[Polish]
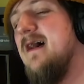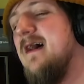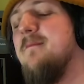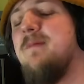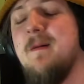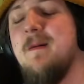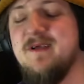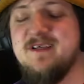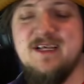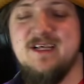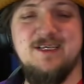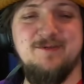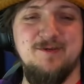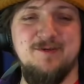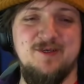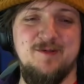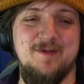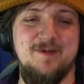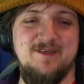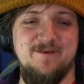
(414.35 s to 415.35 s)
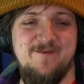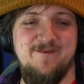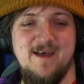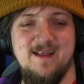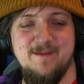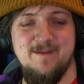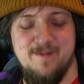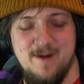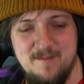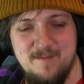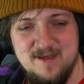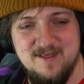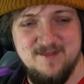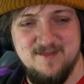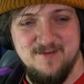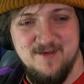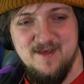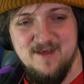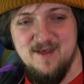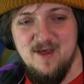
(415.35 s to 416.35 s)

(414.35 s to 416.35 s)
Pomyśleliśmy, że to będzie fajny pomysł.